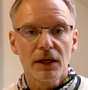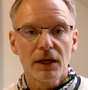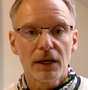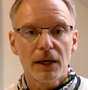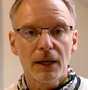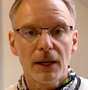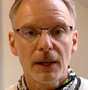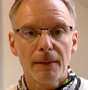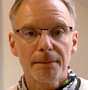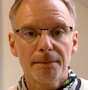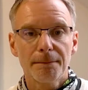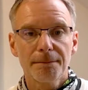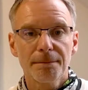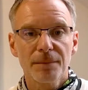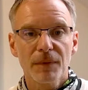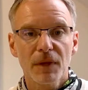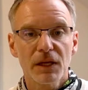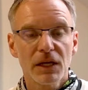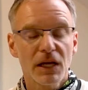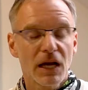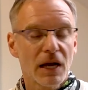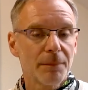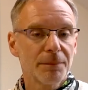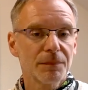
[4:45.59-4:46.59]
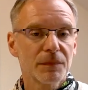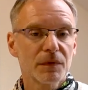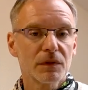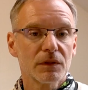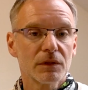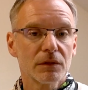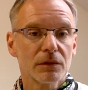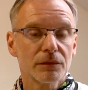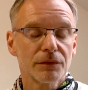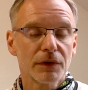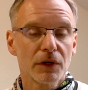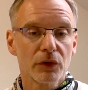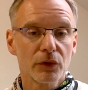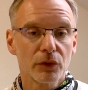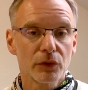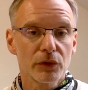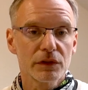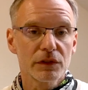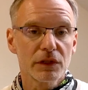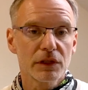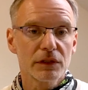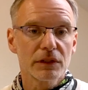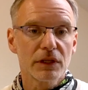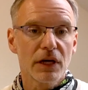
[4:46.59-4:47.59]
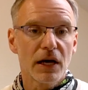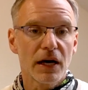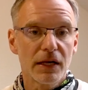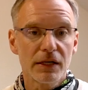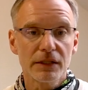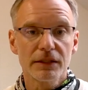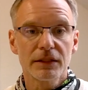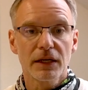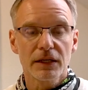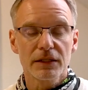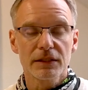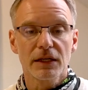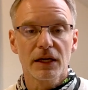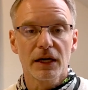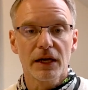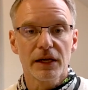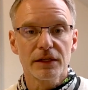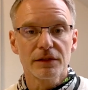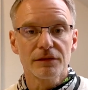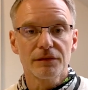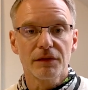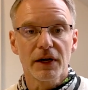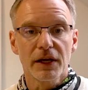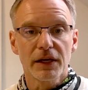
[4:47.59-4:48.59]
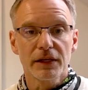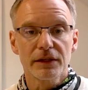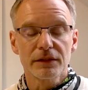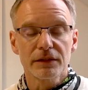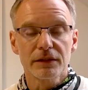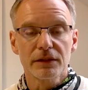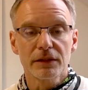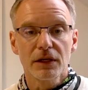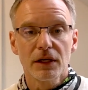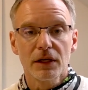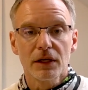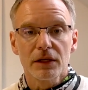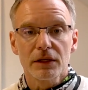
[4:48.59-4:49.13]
ähm, ihr habt eine vergrößerte Alltagsreichweite.